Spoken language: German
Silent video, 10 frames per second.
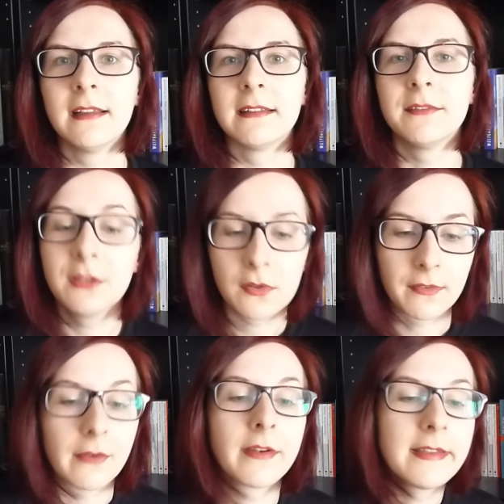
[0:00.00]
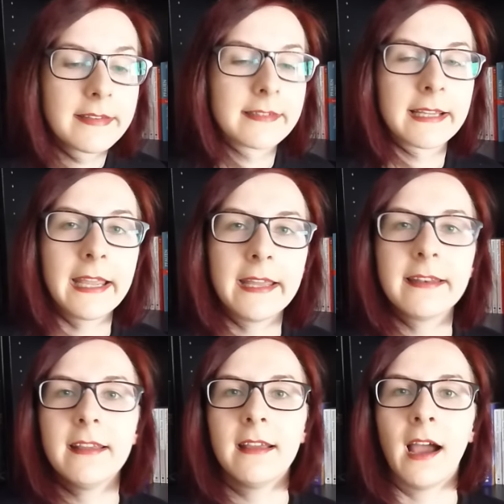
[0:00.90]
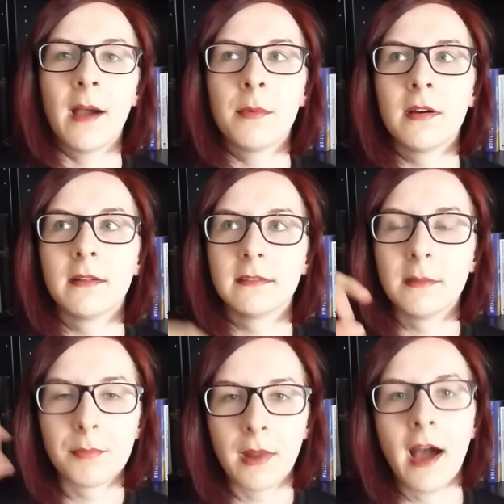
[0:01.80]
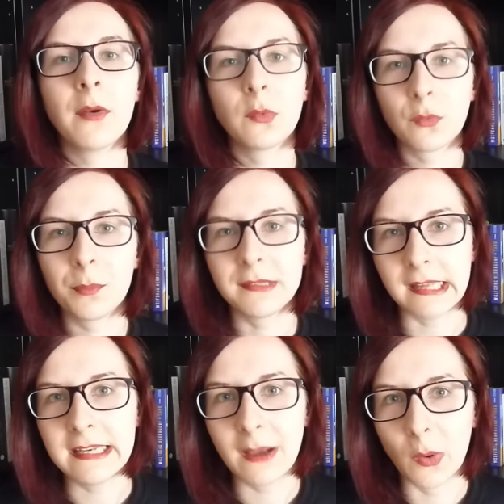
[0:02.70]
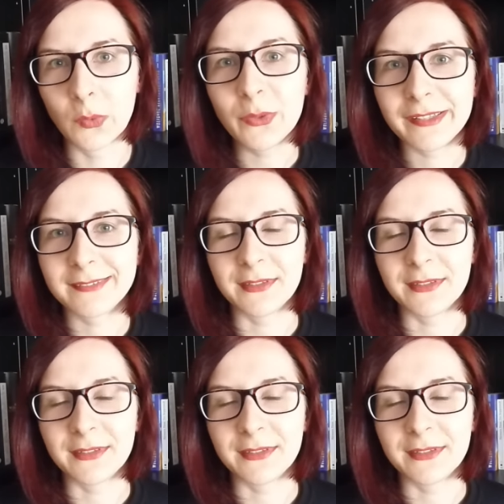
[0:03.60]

die Videos zwar noch nicht gedreht, aber eine Planung so bis Ende August,